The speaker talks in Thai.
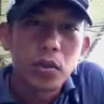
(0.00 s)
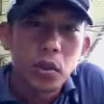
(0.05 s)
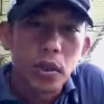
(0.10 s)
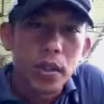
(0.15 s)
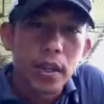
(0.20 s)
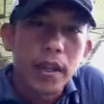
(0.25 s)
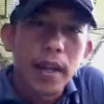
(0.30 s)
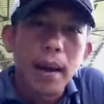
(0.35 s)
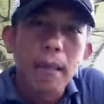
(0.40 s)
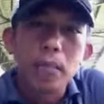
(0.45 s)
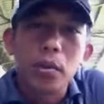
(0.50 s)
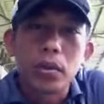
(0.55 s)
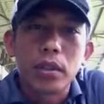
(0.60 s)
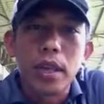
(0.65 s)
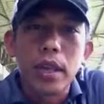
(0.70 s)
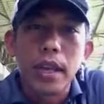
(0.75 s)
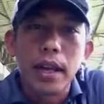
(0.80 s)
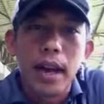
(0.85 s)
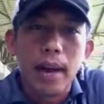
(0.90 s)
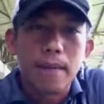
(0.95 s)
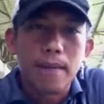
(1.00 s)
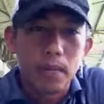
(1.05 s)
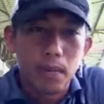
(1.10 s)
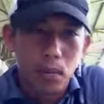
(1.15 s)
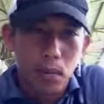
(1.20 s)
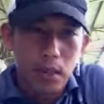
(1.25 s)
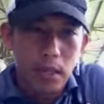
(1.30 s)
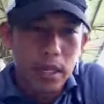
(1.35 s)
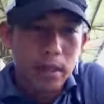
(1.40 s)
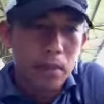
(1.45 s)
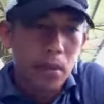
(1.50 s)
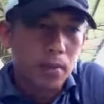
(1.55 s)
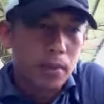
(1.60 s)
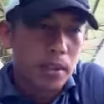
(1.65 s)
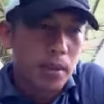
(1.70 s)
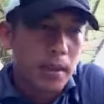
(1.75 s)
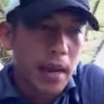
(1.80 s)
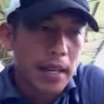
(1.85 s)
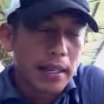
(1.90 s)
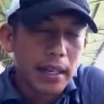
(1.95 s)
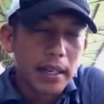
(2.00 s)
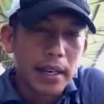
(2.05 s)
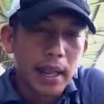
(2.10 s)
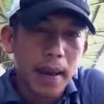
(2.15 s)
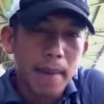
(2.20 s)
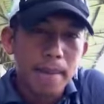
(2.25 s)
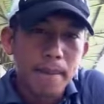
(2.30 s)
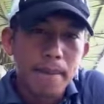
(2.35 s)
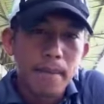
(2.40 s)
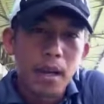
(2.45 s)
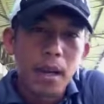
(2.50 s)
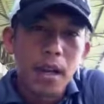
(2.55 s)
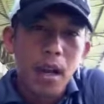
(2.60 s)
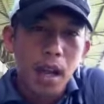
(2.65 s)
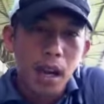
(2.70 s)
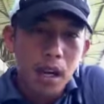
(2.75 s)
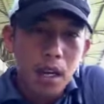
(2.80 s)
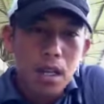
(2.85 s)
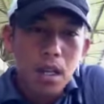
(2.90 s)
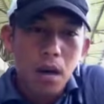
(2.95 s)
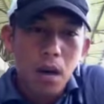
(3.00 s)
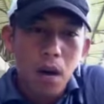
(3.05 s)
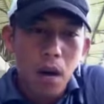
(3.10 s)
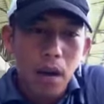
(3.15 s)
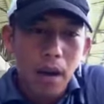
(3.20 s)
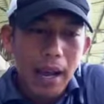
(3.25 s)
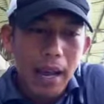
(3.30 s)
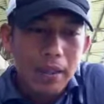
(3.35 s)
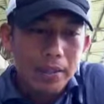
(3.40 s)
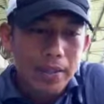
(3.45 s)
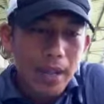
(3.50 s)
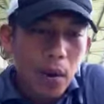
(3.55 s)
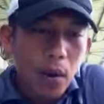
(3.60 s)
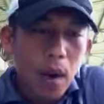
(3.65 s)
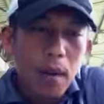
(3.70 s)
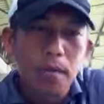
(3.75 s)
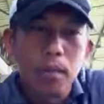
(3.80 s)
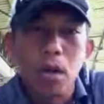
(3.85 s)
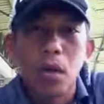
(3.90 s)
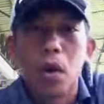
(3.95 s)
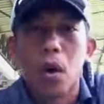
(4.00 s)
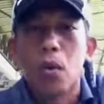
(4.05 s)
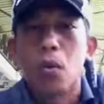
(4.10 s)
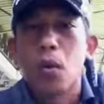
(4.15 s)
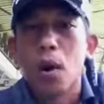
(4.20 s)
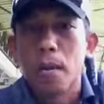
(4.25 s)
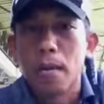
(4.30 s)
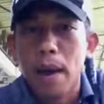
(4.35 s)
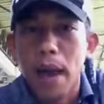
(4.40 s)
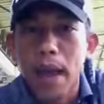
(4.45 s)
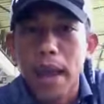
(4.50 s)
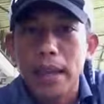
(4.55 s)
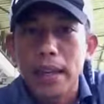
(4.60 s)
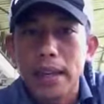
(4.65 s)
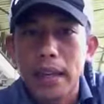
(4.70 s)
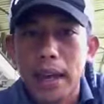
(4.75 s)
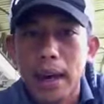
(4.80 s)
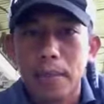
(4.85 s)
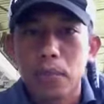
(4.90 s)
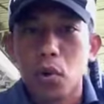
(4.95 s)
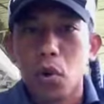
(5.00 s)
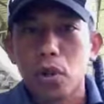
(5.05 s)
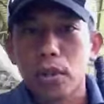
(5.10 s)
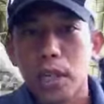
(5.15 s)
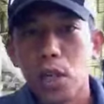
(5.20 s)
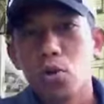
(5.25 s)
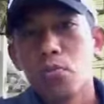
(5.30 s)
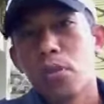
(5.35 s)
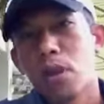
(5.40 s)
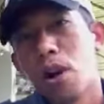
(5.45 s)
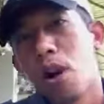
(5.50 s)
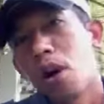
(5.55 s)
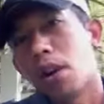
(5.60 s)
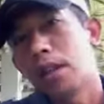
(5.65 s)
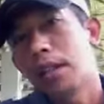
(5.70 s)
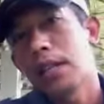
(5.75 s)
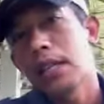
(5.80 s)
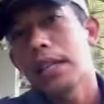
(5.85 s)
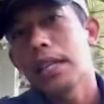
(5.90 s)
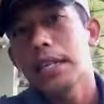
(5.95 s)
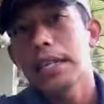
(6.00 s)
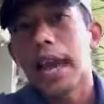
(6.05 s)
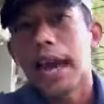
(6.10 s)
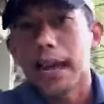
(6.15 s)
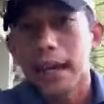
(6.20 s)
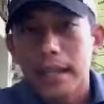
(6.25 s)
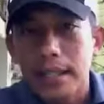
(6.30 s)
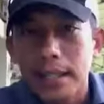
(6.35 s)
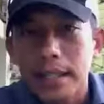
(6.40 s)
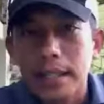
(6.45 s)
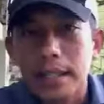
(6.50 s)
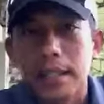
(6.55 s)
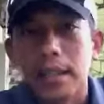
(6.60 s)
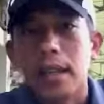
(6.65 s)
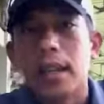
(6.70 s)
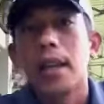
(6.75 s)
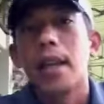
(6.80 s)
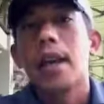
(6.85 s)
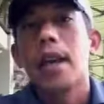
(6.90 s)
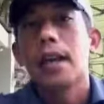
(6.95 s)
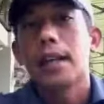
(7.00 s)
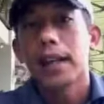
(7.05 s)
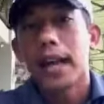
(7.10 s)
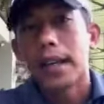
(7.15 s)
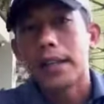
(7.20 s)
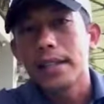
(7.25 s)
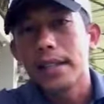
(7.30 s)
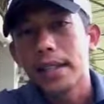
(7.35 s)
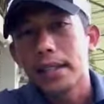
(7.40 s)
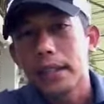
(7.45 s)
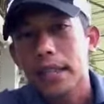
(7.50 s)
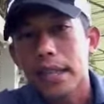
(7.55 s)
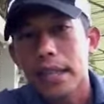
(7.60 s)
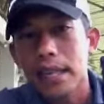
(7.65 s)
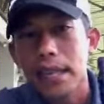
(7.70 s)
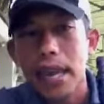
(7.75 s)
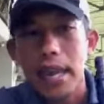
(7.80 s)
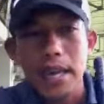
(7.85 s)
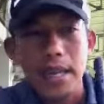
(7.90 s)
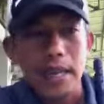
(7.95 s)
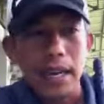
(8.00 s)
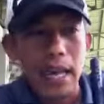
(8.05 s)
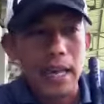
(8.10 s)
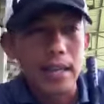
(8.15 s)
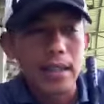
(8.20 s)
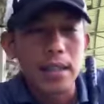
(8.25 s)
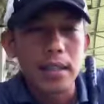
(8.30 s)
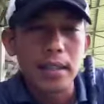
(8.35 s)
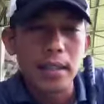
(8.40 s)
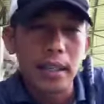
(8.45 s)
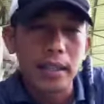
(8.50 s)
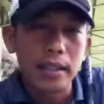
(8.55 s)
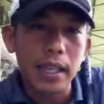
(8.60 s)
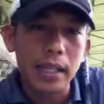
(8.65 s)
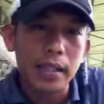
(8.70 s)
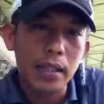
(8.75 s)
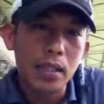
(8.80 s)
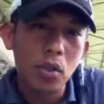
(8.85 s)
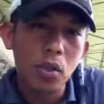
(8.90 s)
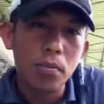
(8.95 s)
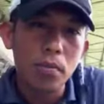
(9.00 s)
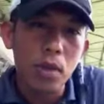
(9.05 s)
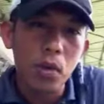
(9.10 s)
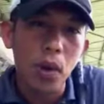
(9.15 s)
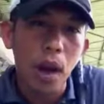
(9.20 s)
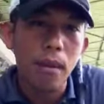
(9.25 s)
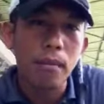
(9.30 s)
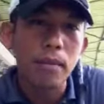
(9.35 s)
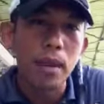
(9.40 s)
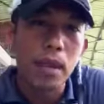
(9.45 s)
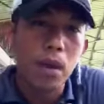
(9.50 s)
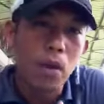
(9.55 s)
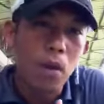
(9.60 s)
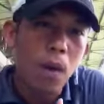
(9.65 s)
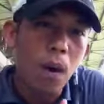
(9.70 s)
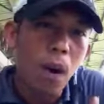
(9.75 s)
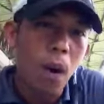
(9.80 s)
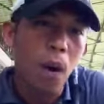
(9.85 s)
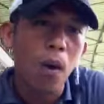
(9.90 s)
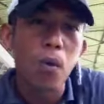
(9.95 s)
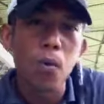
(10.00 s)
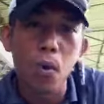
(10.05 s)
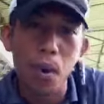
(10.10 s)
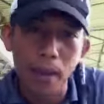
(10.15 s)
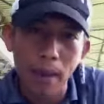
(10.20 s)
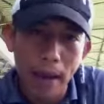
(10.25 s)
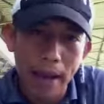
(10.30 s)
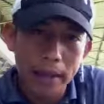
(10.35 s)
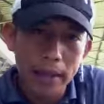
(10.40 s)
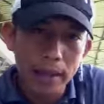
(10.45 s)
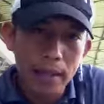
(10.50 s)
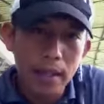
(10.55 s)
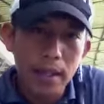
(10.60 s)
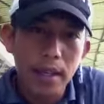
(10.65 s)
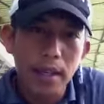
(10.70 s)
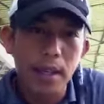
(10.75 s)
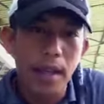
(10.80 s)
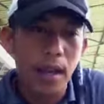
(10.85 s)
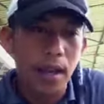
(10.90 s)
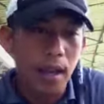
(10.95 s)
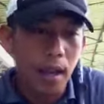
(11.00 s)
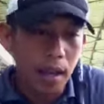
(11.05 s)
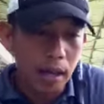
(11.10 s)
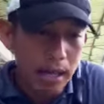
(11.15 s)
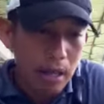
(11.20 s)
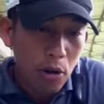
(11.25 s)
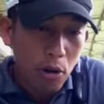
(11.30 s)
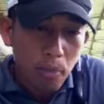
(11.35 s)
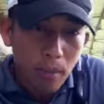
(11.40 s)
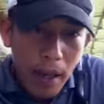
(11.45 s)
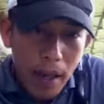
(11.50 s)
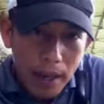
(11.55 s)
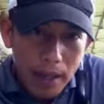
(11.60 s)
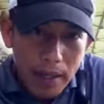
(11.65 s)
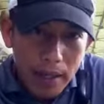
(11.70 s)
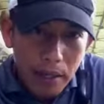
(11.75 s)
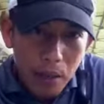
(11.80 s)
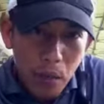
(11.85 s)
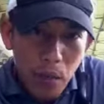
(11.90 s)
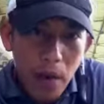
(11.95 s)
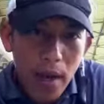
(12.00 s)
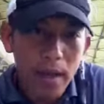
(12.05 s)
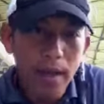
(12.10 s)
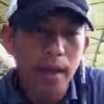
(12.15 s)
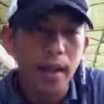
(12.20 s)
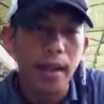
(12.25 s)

วัสดีครับโปเต้ครับ วันนี้ผมจะมาแนะนำเรื่องของการสร้างความเร็วของหัวไม้นะครับโดยใช้อุปกรณ์ที่หนักขึ้น การที่จะตีให้ได้ไกลขึ้นนั้นท่านจะต้องมีความเร็วของหัวไม้ที่เร็วมากขึ้นด้วย